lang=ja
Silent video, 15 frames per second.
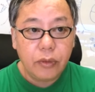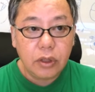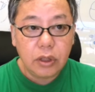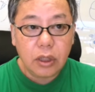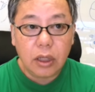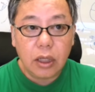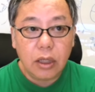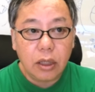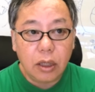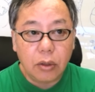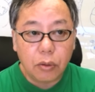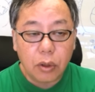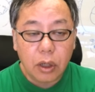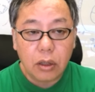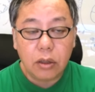じゃあ何な
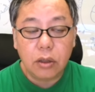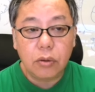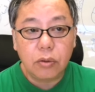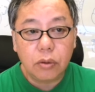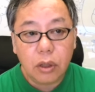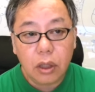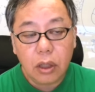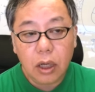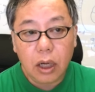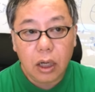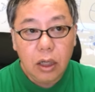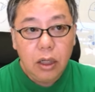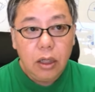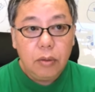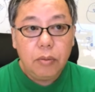のかって言った
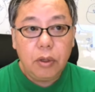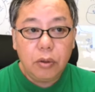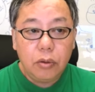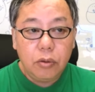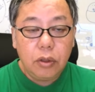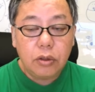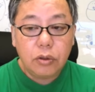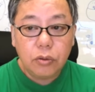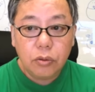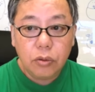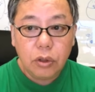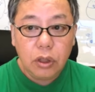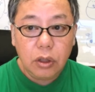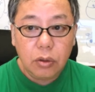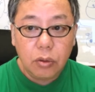ら、まあ、要はそ
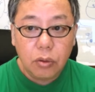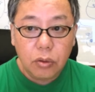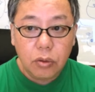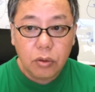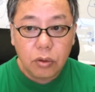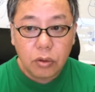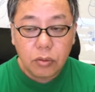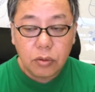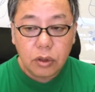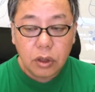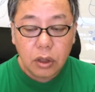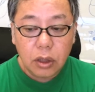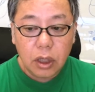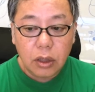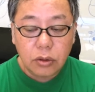の人
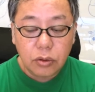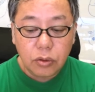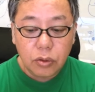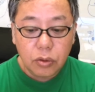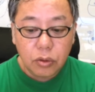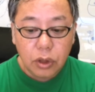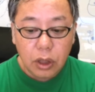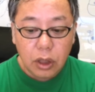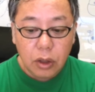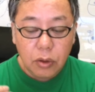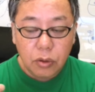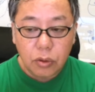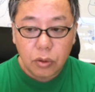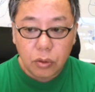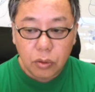が、その出来
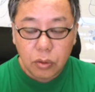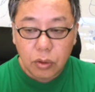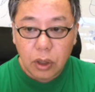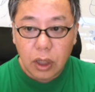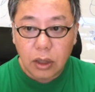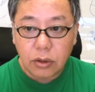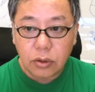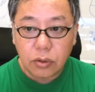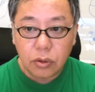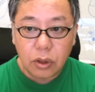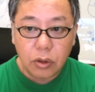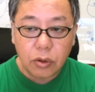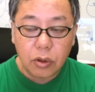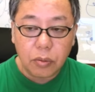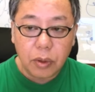事とか、
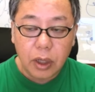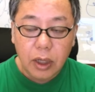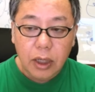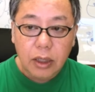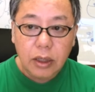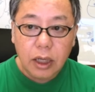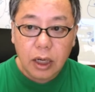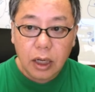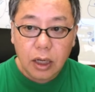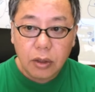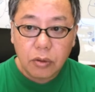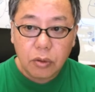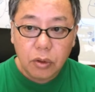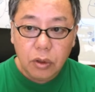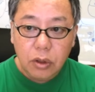例えば誰
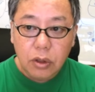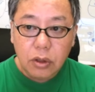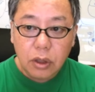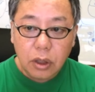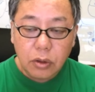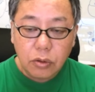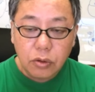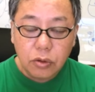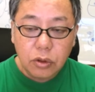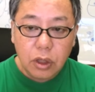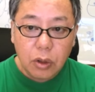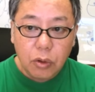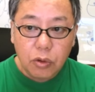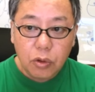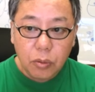かの言っ
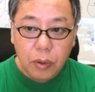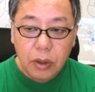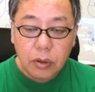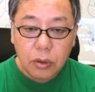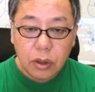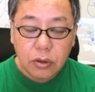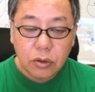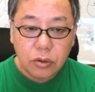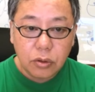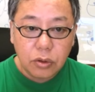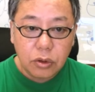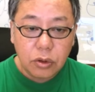た言葉とか、